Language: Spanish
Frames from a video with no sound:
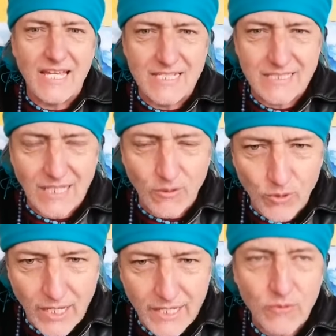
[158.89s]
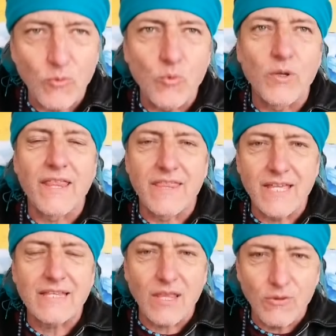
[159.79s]
Instaurar una
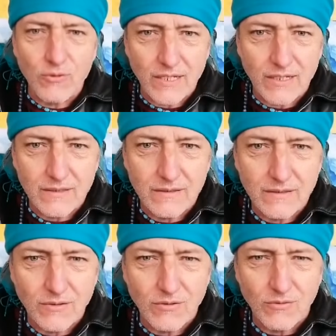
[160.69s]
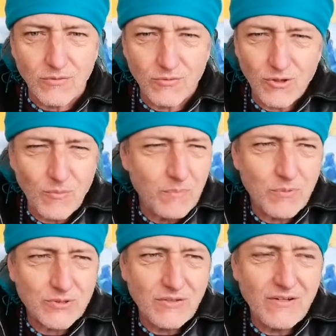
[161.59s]
dictadura. ¿Cómo es
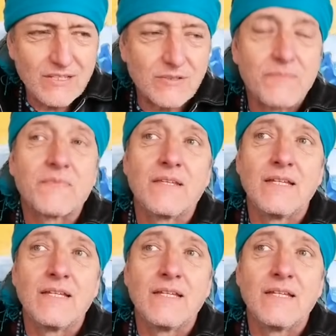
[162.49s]
posible eso?